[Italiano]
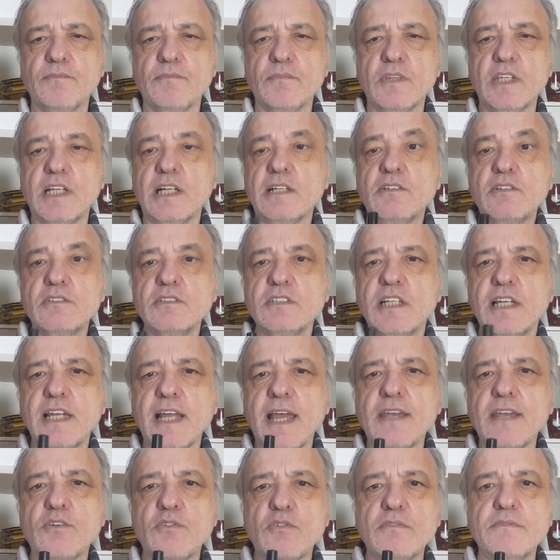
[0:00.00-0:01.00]
D'altronde li
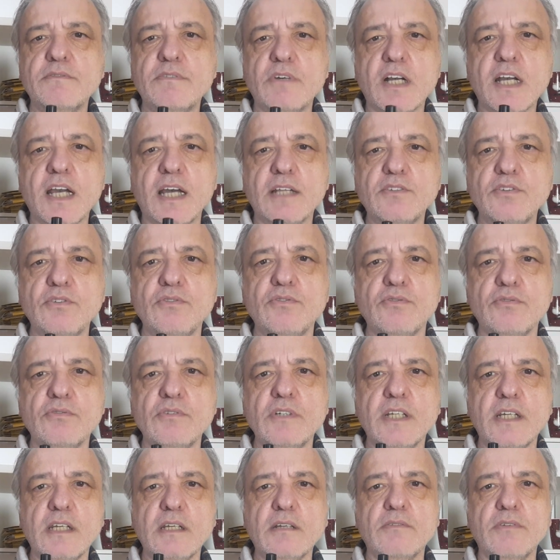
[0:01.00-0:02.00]
hai convocati tu
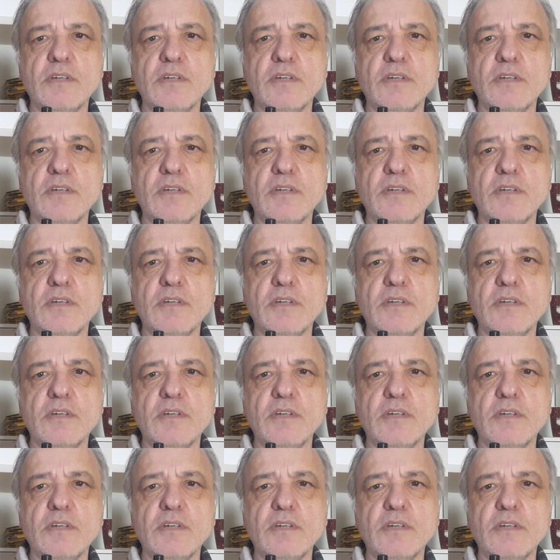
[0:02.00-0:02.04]
lì,